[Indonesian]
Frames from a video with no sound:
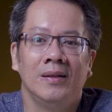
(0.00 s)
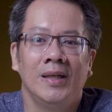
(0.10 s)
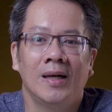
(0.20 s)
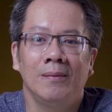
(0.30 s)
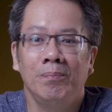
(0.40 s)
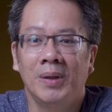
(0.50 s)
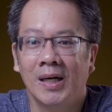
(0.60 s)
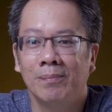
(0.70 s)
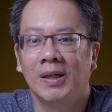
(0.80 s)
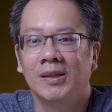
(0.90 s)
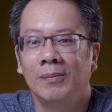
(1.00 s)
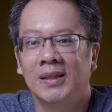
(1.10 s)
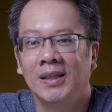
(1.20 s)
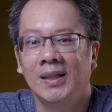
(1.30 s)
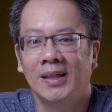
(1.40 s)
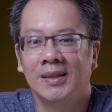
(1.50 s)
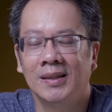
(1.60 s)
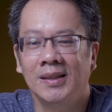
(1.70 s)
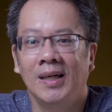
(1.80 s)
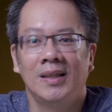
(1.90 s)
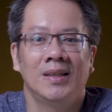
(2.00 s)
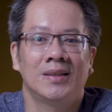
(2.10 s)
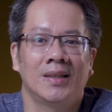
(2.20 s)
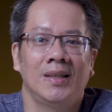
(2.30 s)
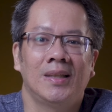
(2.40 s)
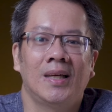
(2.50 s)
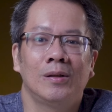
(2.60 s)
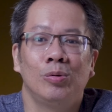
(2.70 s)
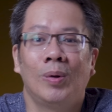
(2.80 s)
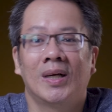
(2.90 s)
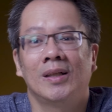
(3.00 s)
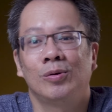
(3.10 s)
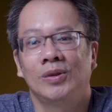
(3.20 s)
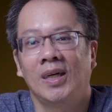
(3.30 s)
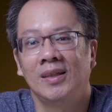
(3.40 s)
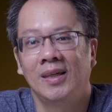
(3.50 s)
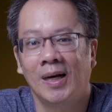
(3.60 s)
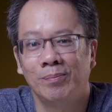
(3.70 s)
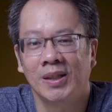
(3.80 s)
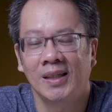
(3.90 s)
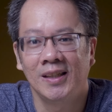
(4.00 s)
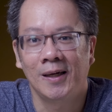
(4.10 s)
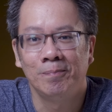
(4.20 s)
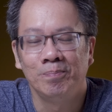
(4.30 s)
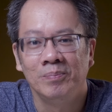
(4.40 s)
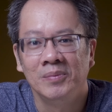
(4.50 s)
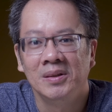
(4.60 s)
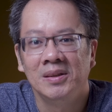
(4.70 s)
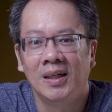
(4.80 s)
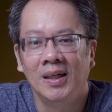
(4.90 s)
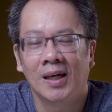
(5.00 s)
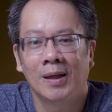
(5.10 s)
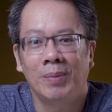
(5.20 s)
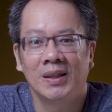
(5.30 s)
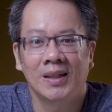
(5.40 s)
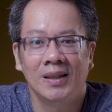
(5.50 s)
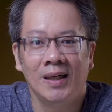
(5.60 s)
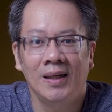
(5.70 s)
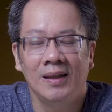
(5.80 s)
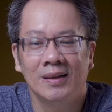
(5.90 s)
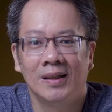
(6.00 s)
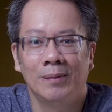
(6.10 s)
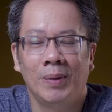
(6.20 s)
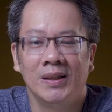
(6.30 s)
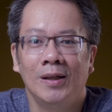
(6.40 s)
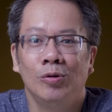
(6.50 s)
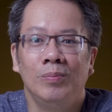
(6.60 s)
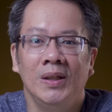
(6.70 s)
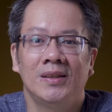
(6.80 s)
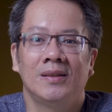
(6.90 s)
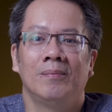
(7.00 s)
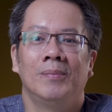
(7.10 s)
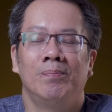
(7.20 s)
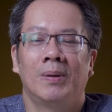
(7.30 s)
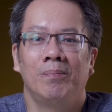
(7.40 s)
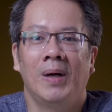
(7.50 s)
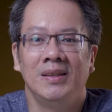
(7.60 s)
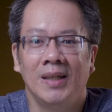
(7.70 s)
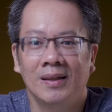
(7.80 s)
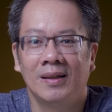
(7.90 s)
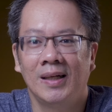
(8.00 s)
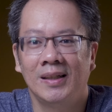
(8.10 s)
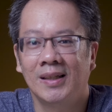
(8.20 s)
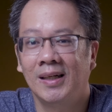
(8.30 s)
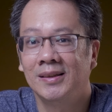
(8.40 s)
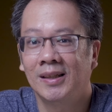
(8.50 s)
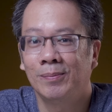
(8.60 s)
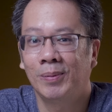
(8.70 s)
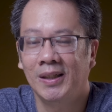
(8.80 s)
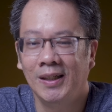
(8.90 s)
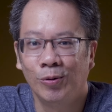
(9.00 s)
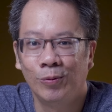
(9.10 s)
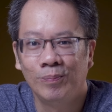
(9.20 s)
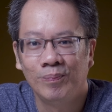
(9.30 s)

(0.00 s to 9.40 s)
yang berat masing-masing lensanya hanya sekitar 200-an gram saja. Jadi harapan saya ke depannya Lumix memperbanyak lensa-lensa seperti itu.